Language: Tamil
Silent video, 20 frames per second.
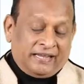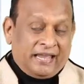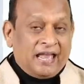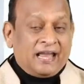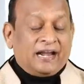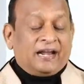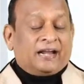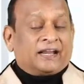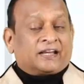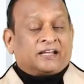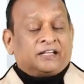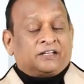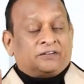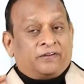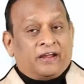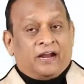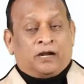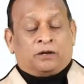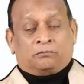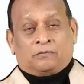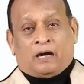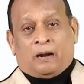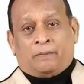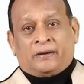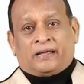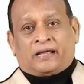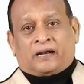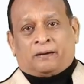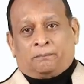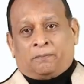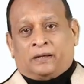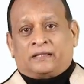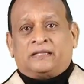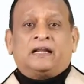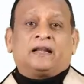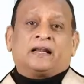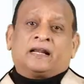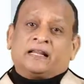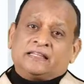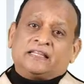ஏன் எனக்கு இது வேணும் அப்படிங்கிற
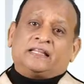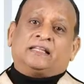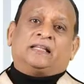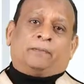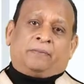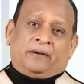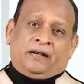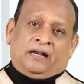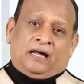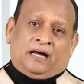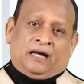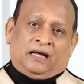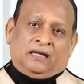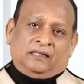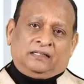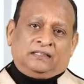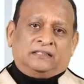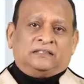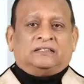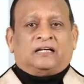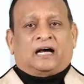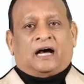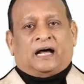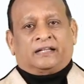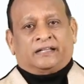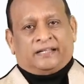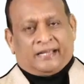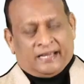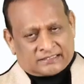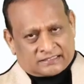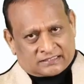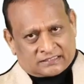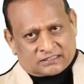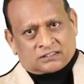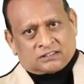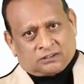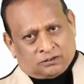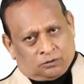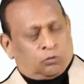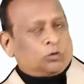பதில் இருந்தது அப்படின்னா அது எஸ்
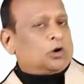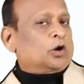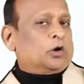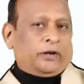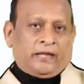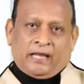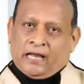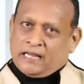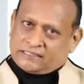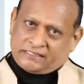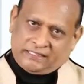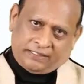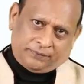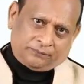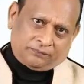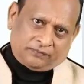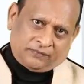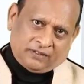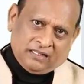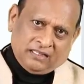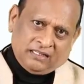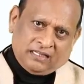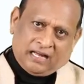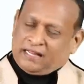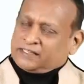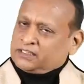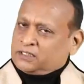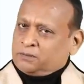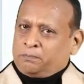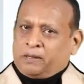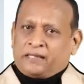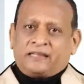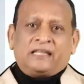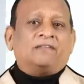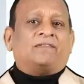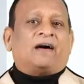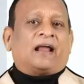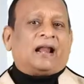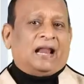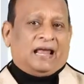உங்களுடைய ஆசை அதுக்கு
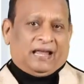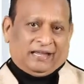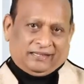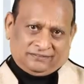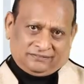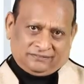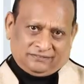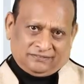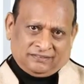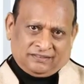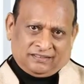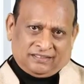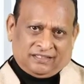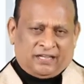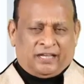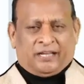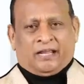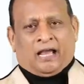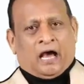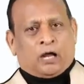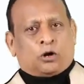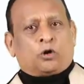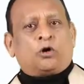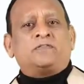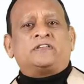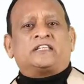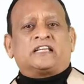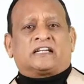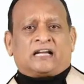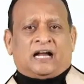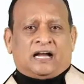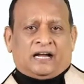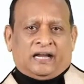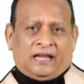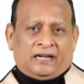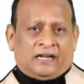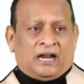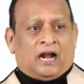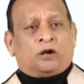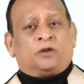பதில் வரலை யாரோ வச்சுருக்காங்க
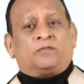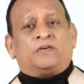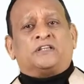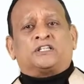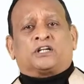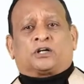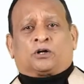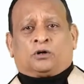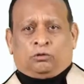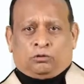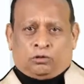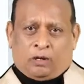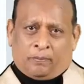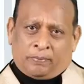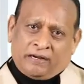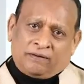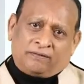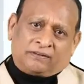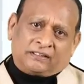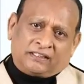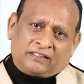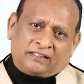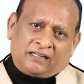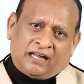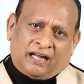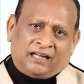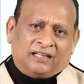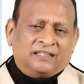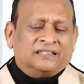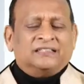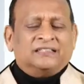நானும் வச்சுருக்கணும் அப்படின்னு வந்ததுன்னா